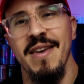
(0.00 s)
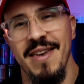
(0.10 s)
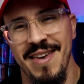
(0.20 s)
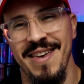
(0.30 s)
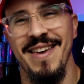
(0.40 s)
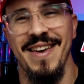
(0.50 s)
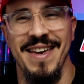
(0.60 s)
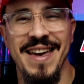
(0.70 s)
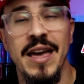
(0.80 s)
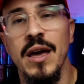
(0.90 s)
É,
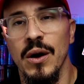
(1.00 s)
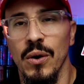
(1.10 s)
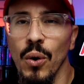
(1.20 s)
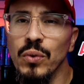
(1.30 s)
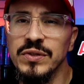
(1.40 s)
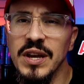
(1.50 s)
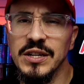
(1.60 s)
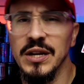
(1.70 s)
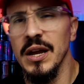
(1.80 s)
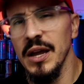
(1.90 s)
é. Ou
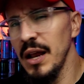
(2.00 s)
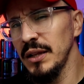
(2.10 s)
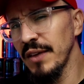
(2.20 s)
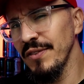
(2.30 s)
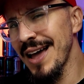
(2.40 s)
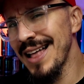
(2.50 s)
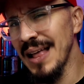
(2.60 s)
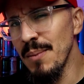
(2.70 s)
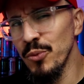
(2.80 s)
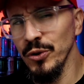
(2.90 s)
seja, ele teve que
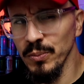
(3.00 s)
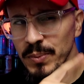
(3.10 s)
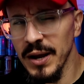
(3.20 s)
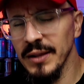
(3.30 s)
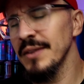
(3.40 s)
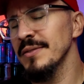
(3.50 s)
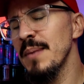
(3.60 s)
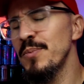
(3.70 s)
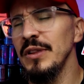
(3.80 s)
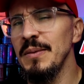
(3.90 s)
ralar muito para
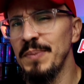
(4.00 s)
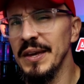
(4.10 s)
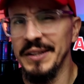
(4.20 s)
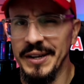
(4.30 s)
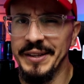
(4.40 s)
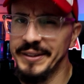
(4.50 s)
classificar para a Olimpíada, né?